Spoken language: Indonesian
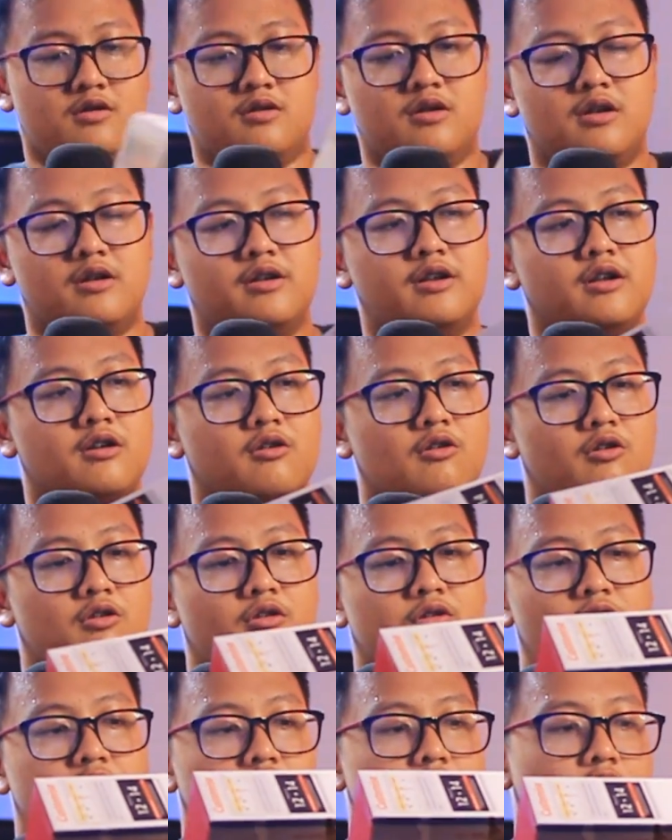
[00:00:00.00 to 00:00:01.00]
jadi
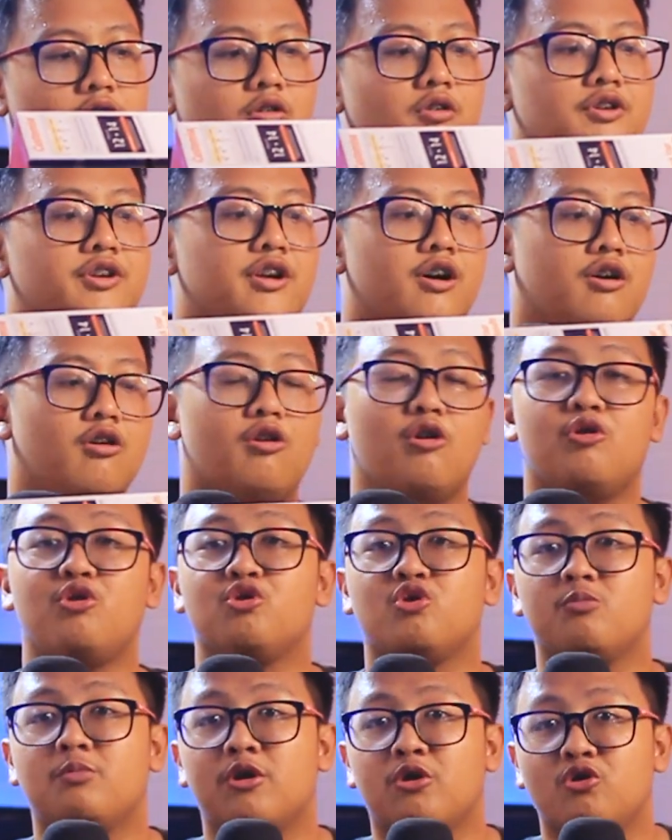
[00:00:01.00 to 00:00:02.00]
kalau oh iya kalau
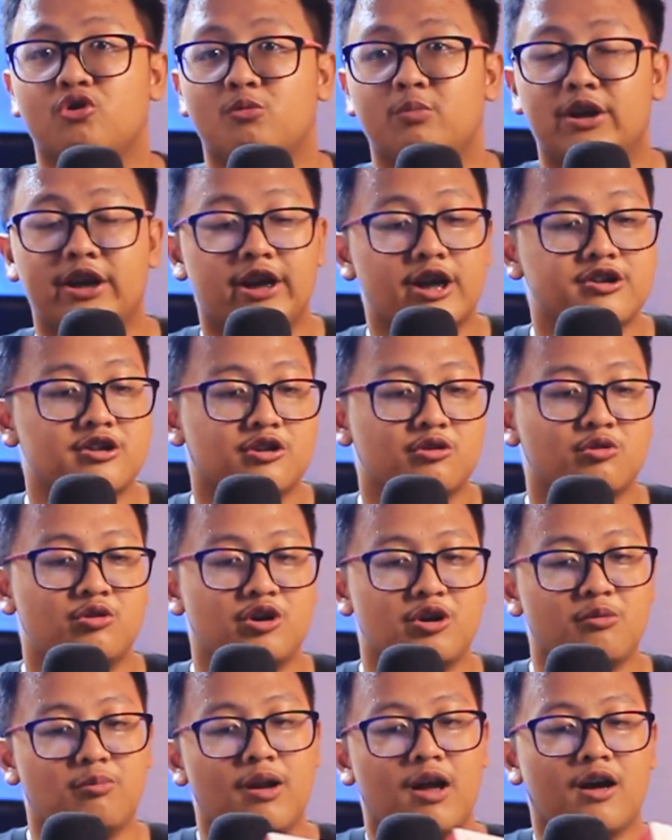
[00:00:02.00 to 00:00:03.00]
youtuber youtuber gadget tuh
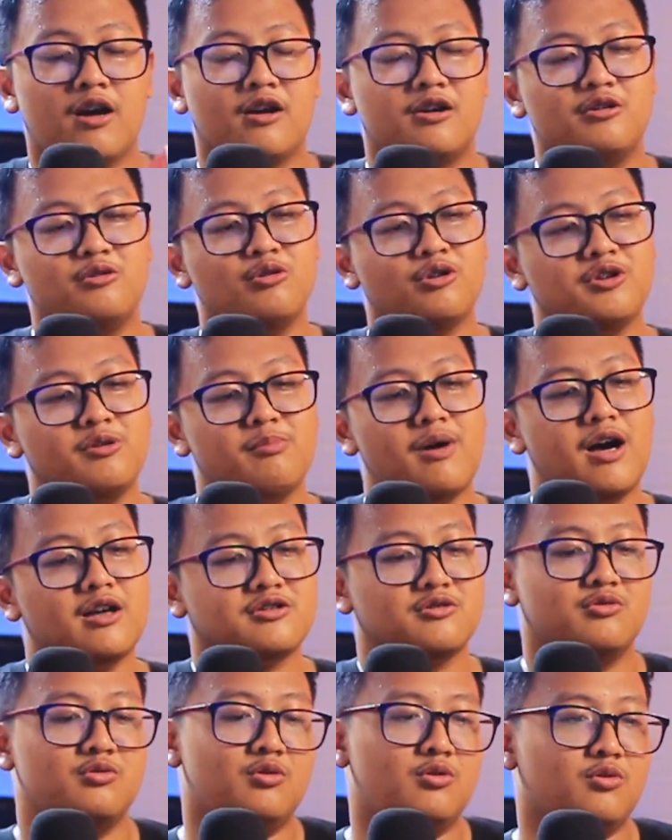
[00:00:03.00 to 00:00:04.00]
dari belakang dulu
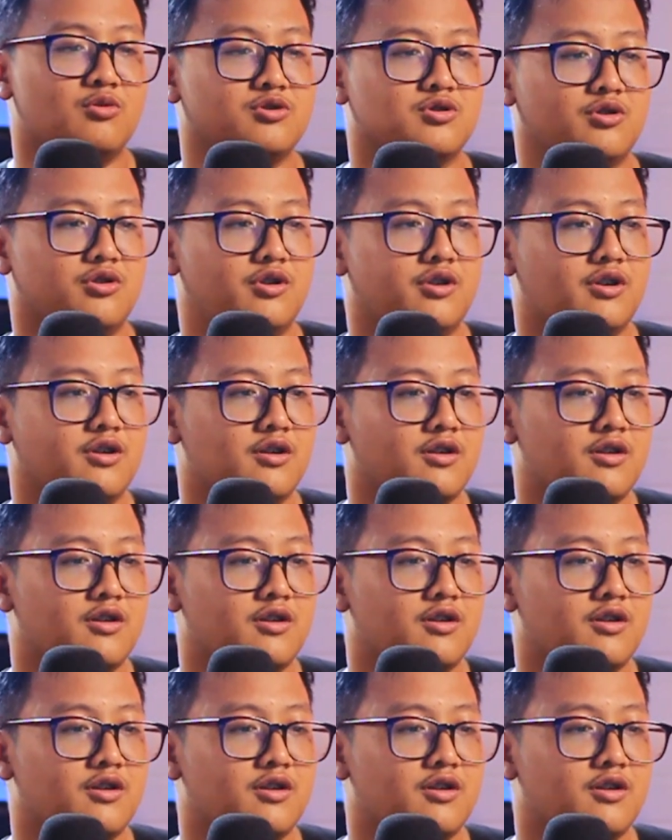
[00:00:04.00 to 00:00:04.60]
dibahas dulu coy